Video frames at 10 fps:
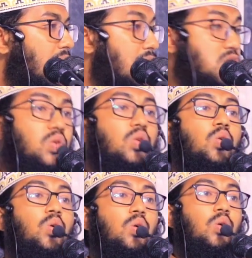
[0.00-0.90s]
এজন্য
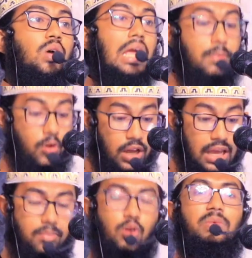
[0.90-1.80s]

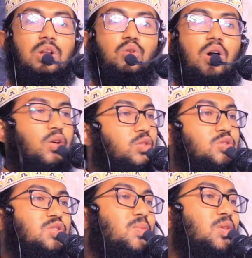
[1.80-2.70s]
ইব্রাহিম নবীর দোয়া কত
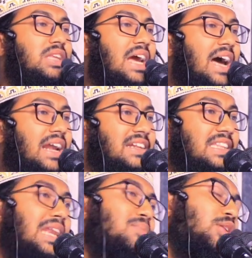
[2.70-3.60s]
চমৎকার
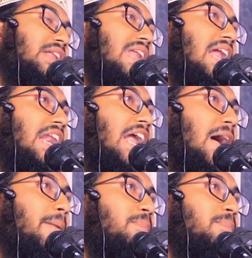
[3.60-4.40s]
তিনি বলতেন আল্লাহ